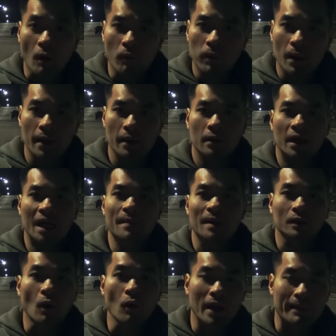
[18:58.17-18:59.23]
cùng khi mà
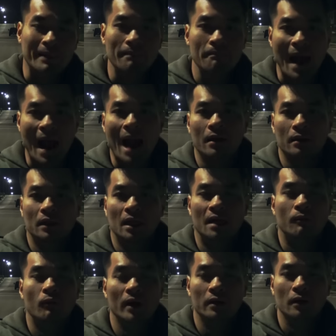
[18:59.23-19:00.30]
tốt nghiệp cấp 3 thì
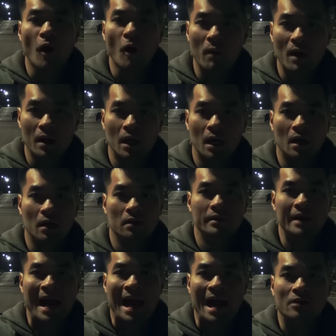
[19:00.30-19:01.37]
Bryan Kohberger
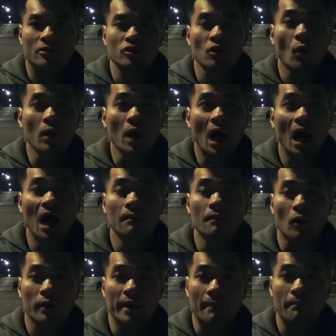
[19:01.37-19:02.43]
đã xuống hơn
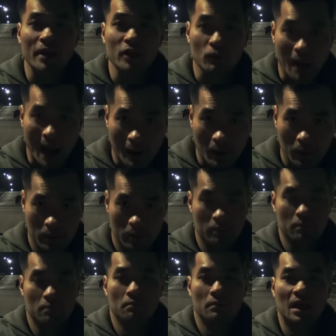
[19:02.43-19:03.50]
100 mấy chục pound,
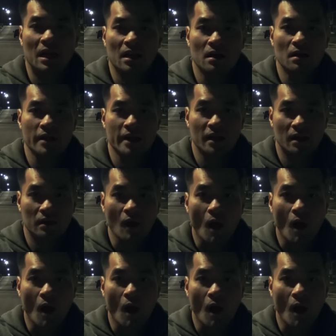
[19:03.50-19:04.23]
là người trở nên